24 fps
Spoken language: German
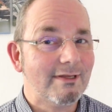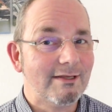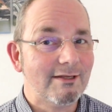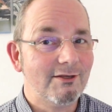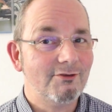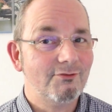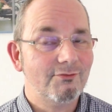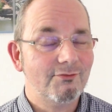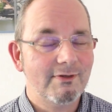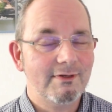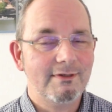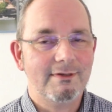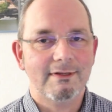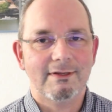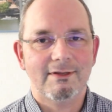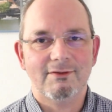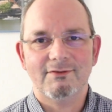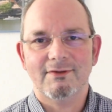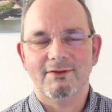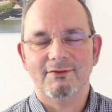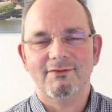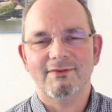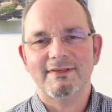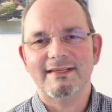wie ich finde,
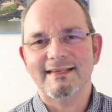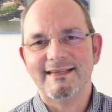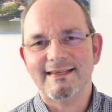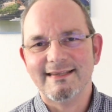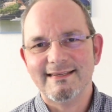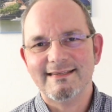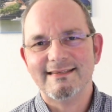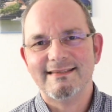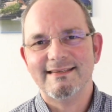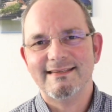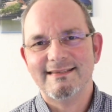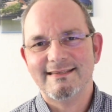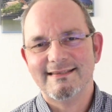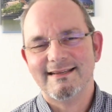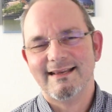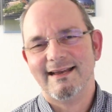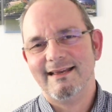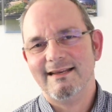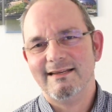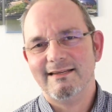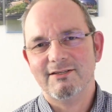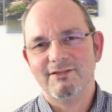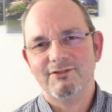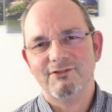ist das eine richtig
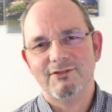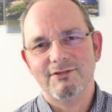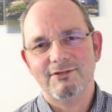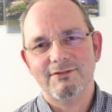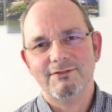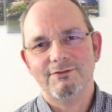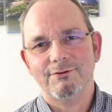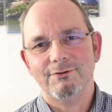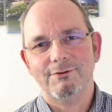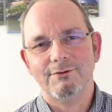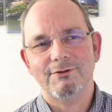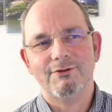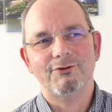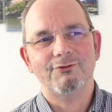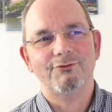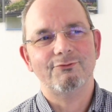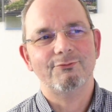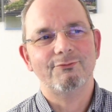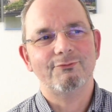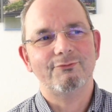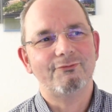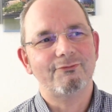geile Geschichte und ich